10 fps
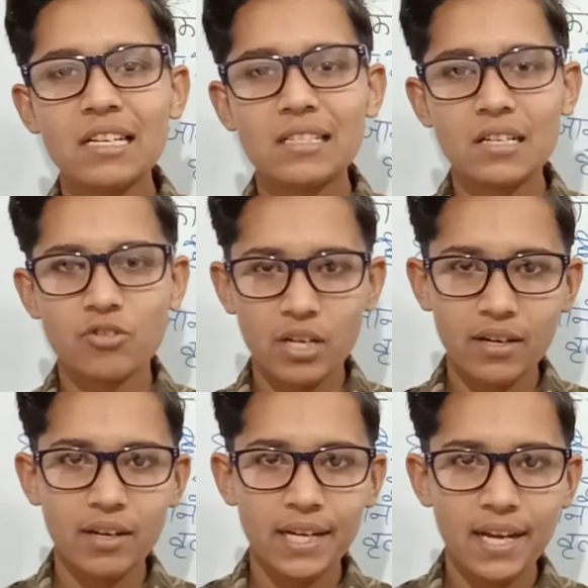के साथ
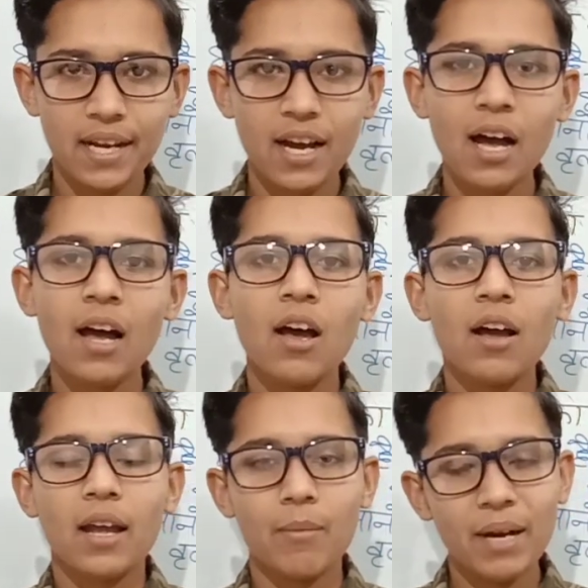शेयर करिएगा
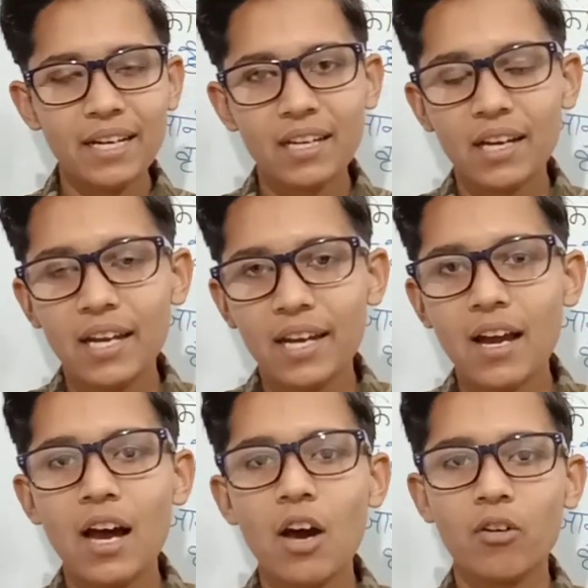कमेंट करिएगा